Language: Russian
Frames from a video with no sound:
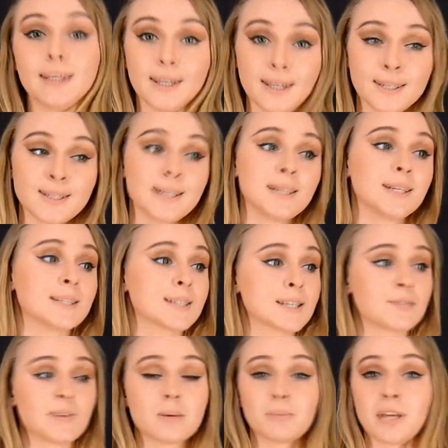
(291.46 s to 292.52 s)
и
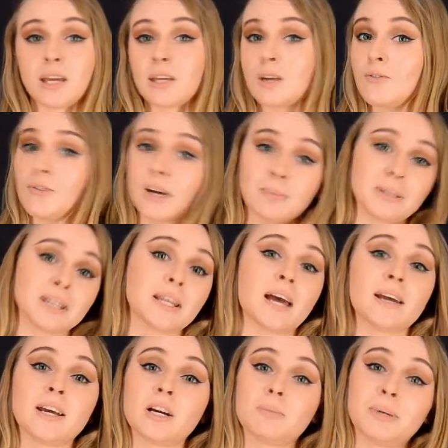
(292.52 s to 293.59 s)
делиться своим мнением в
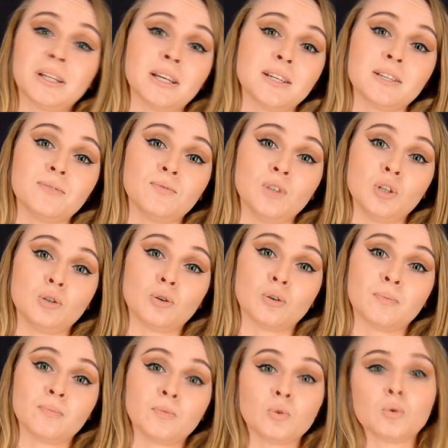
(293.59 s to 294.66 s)
комментариях под этим
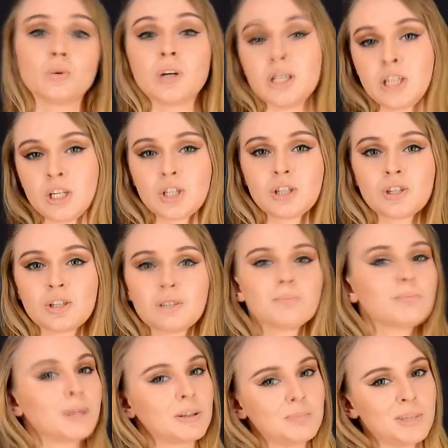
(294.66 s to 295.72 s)
видео. Ну и, конечно же,
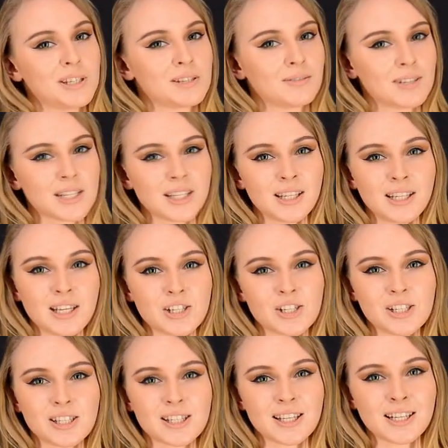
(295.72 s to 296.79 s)
подписываться на
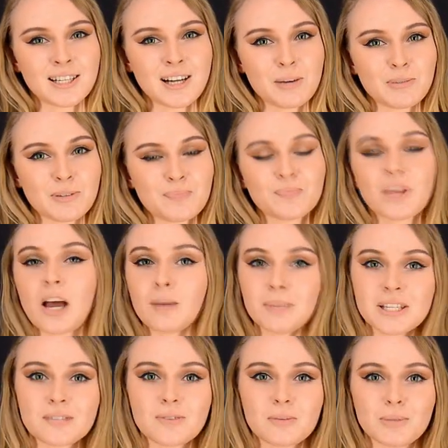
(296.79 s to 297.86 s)
наши инстаграмы. А
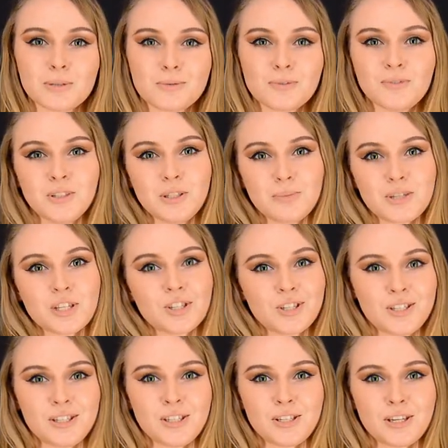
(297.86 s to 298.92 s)
мы с вами увидимся
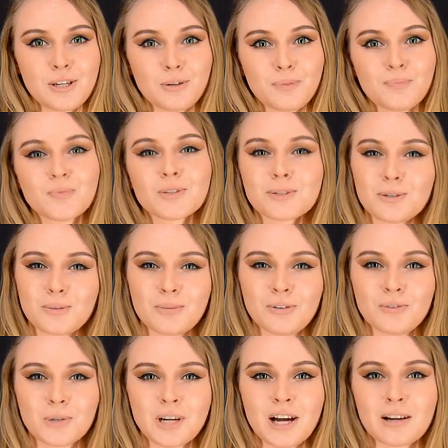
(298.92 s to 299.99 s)
через неделю. С
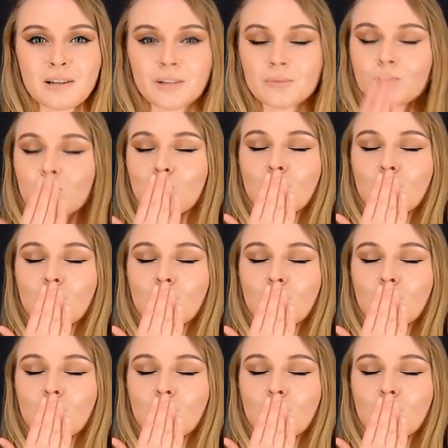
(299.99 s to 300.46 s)
любовью, Харли!